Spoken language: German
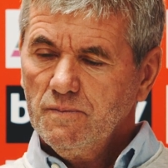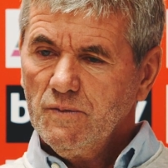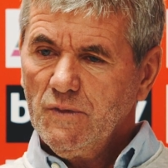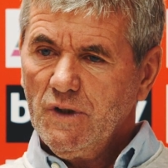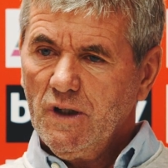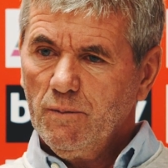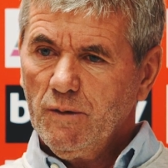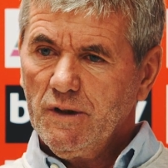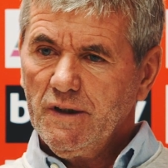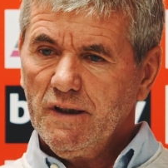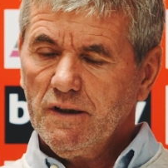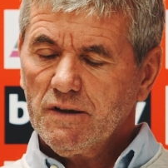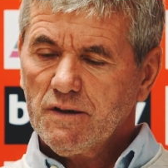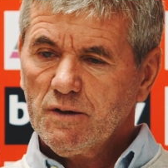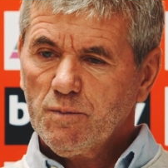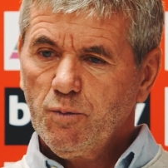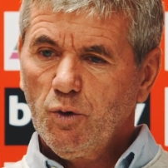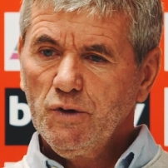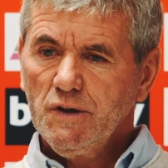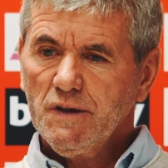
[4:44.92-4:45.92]
Ja, mein
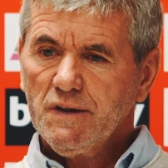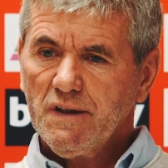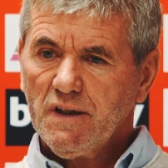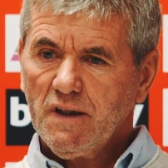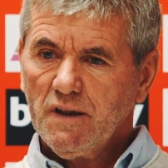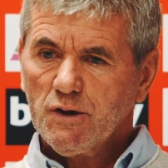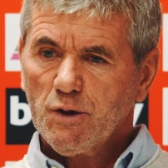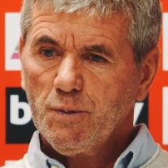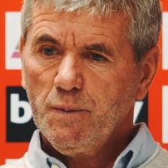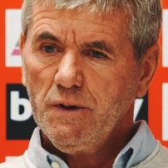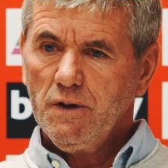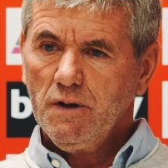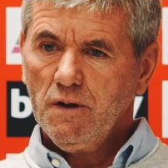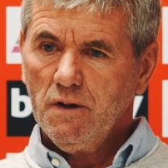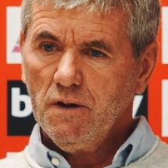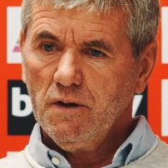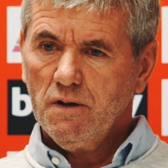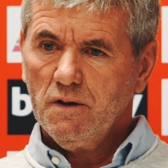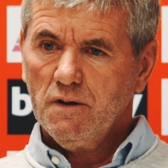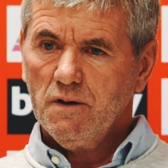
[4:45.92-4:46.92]
erstes
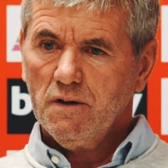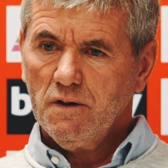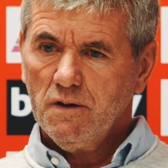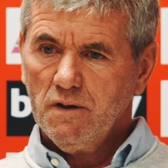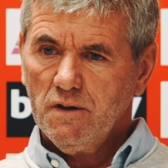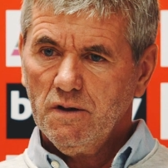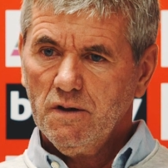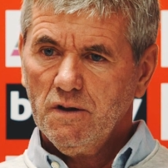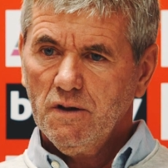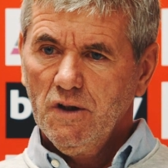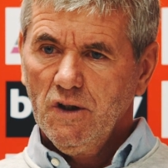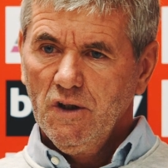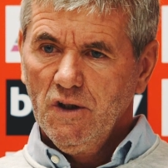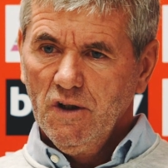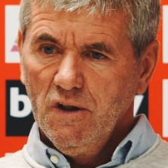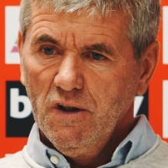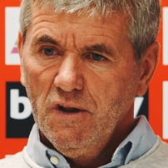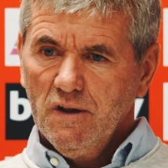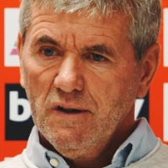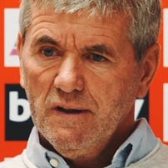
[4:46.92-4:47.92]
Bundesligaspiel.
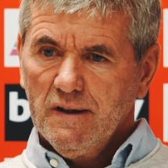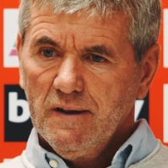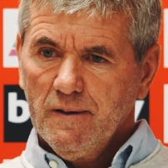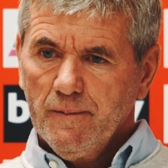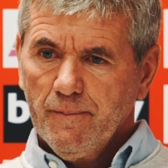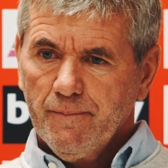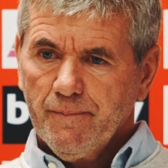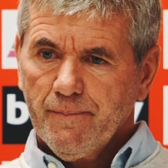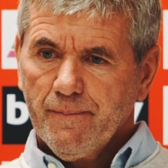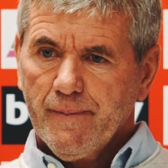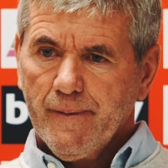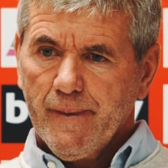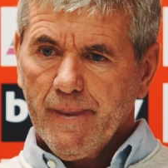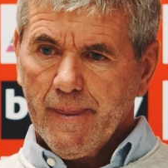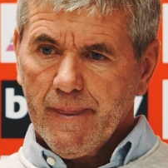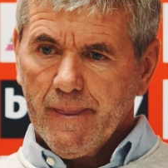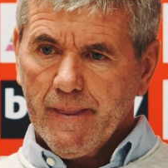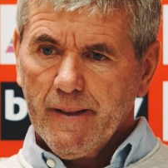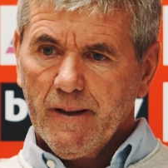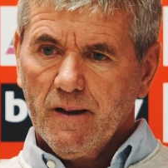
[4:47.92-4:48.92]
Als Trainer jetzt, ne?
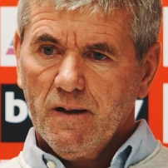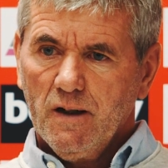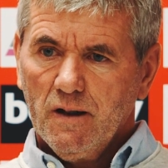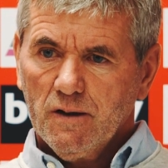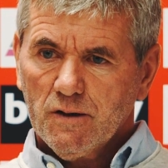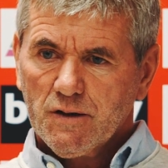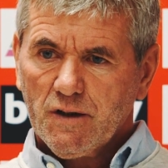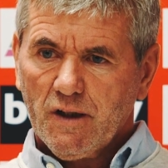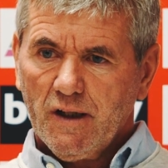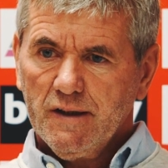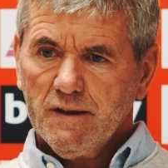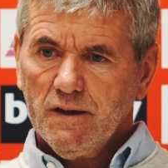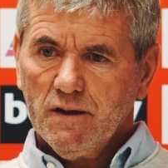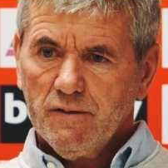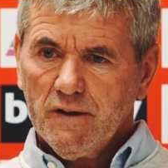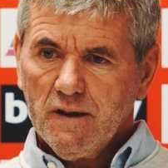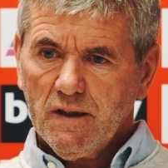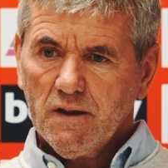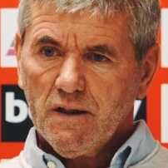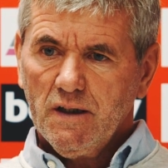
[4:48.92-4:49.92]
als
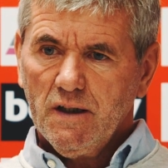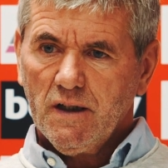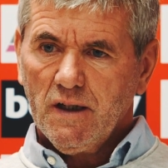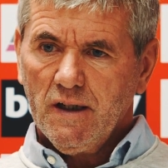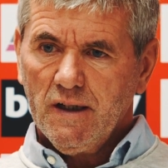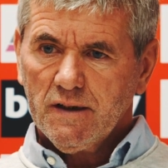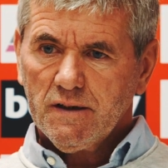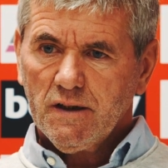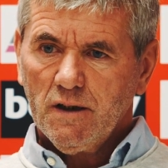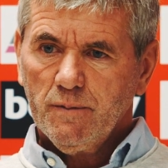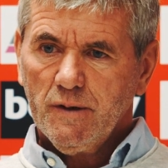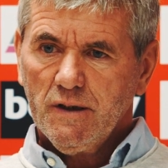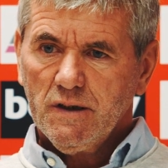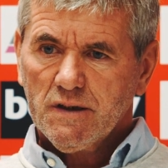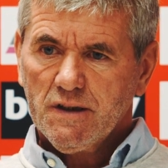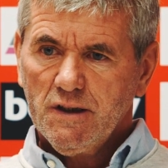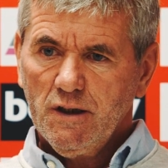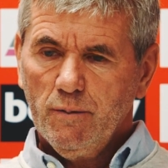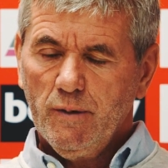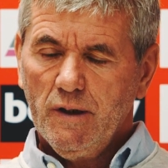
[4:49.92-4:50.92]
Trainer war gegen Hertha
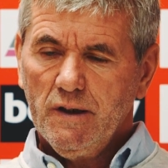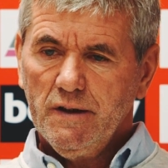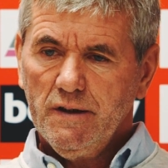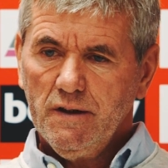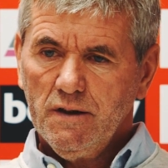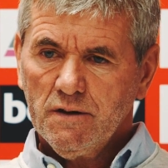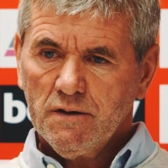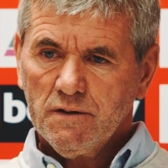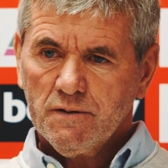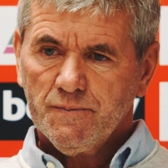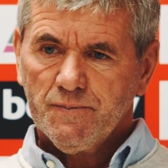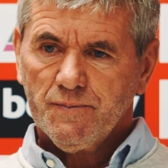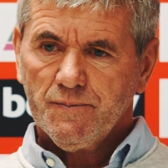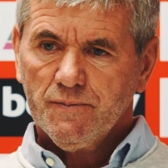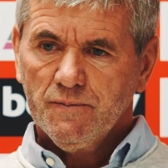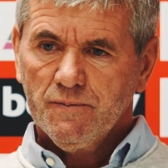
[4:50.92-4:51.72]
BSC Berlin.